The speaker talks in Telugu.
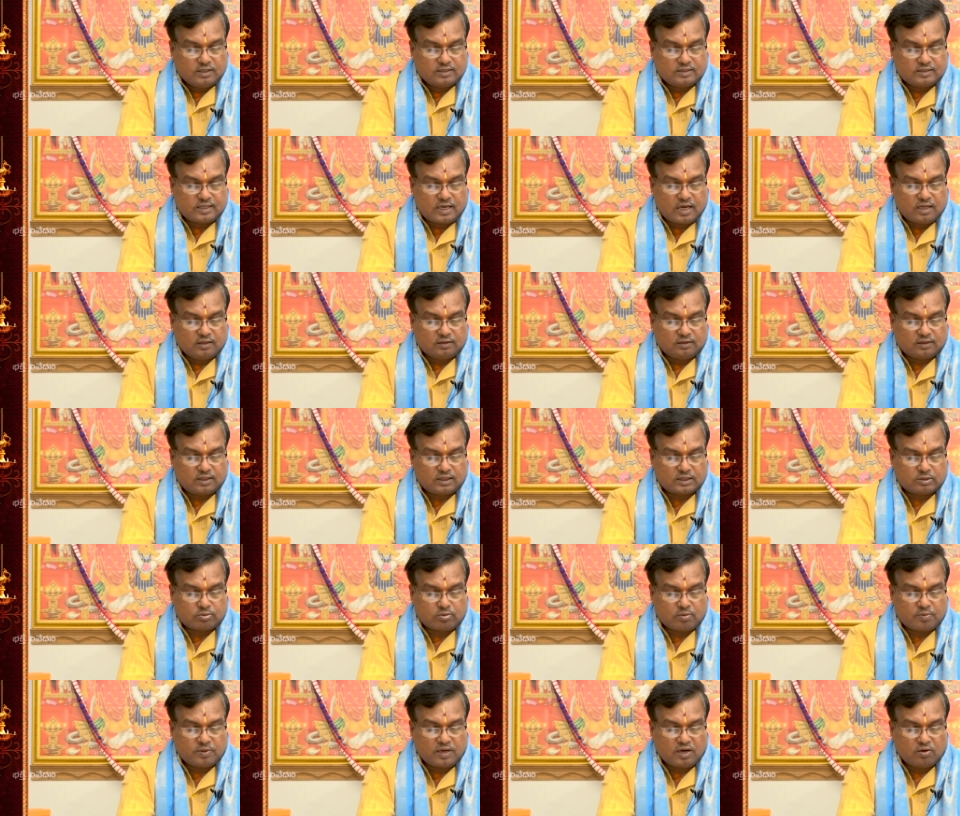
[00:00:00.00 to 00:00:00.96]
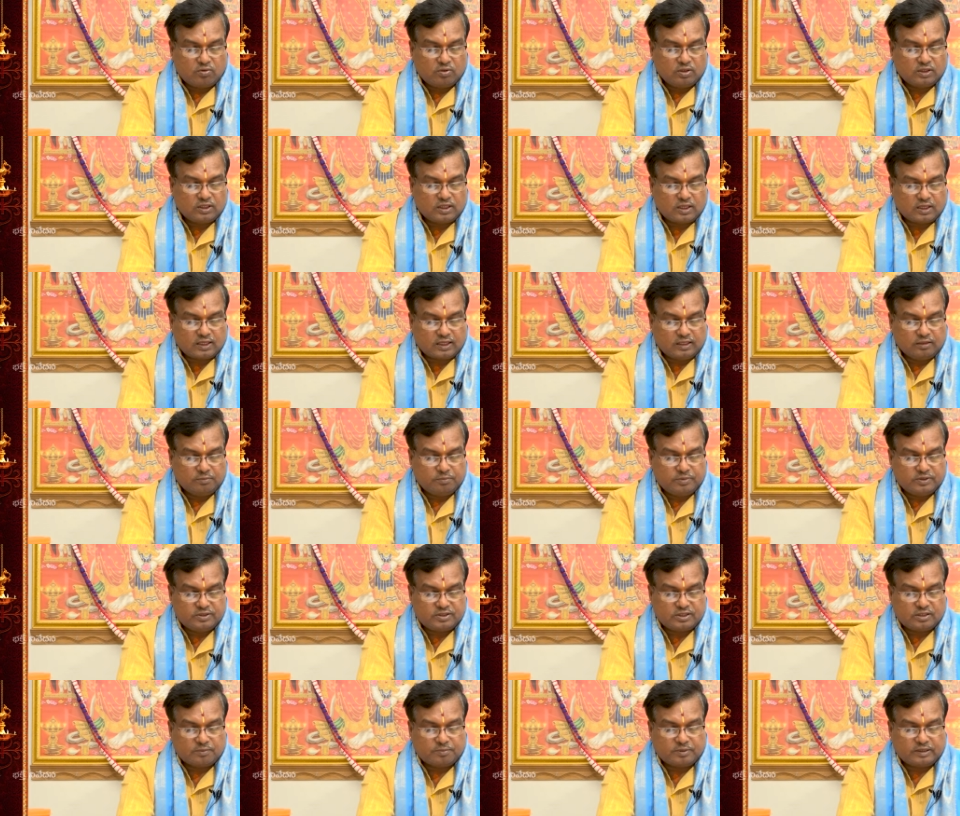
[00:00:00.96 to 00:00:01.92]
శాంత స్వభావులుగా
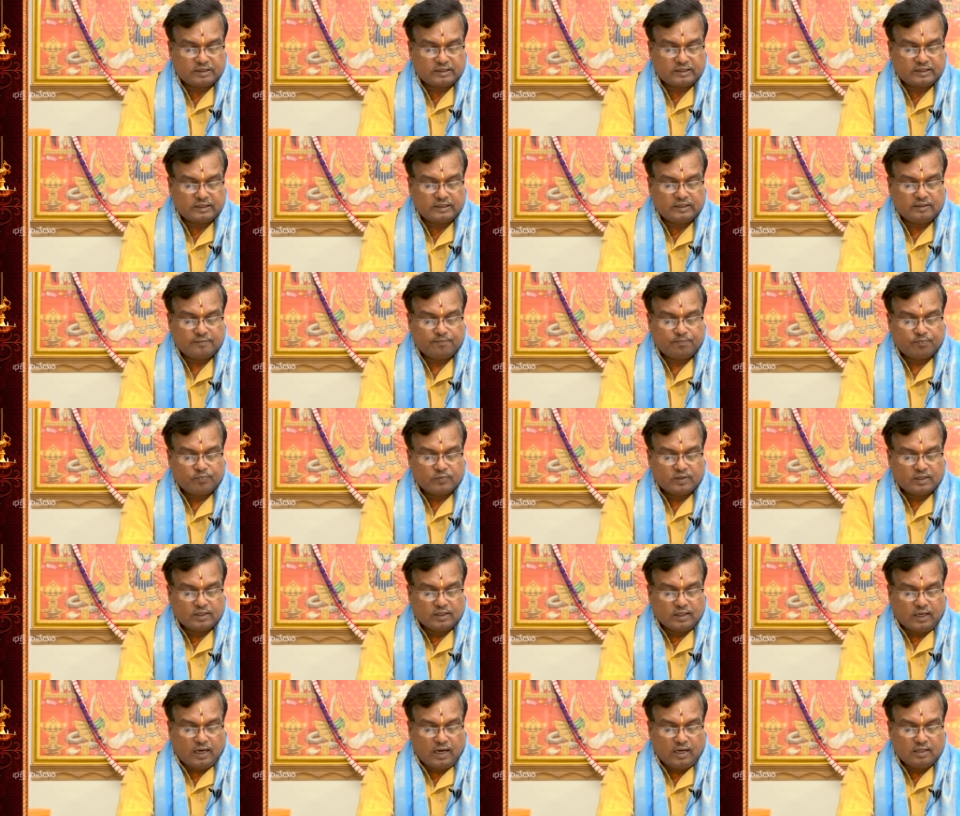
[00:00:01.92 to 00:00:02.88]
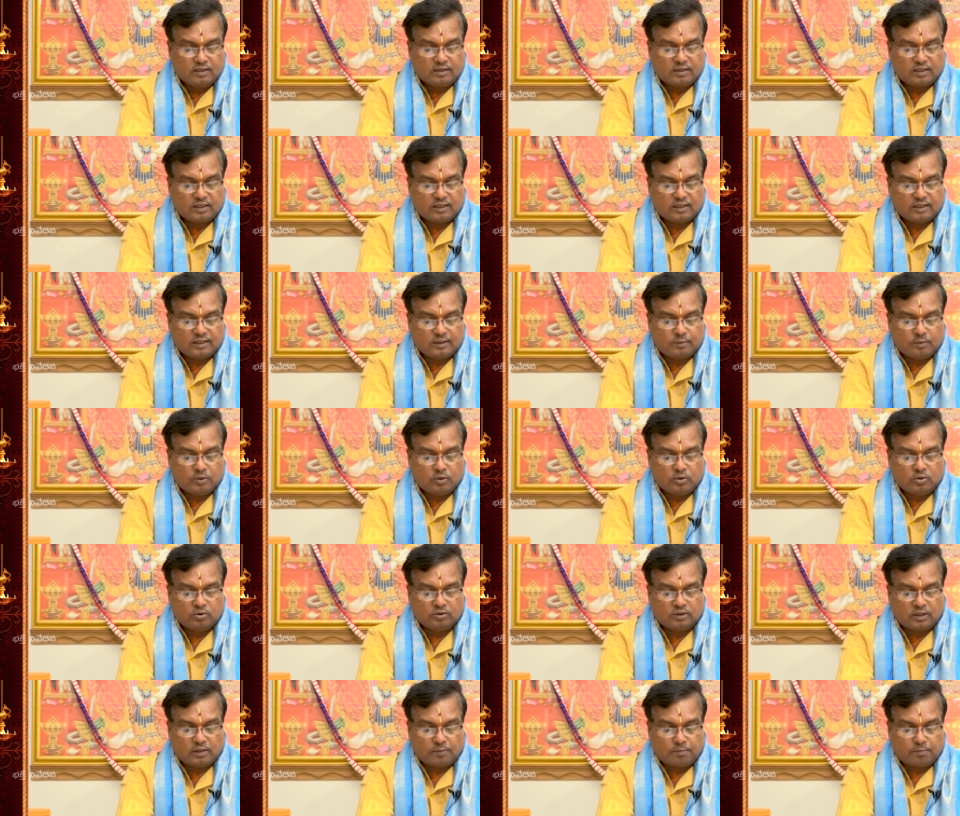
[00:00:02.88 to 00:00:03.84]
కనిపించినప్పటికీ అంతరంగంలో
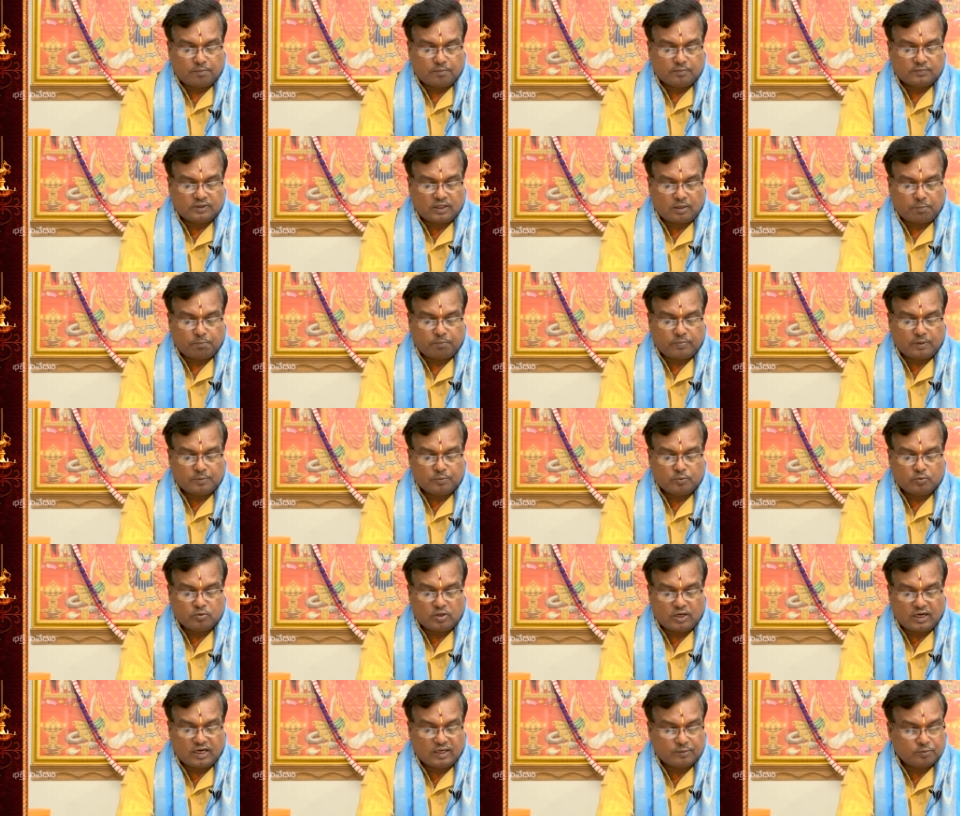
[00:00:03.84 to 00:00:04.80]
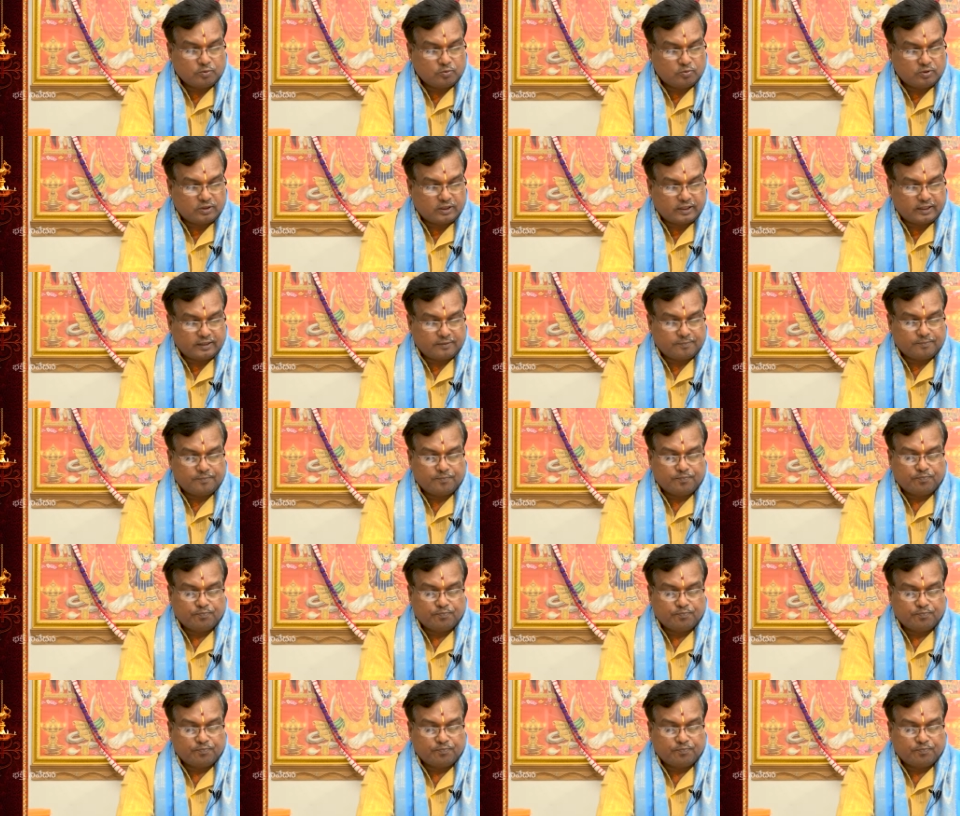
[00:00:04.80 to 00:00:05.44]
దర్ప్ దర్పము అహము ఉంటాయి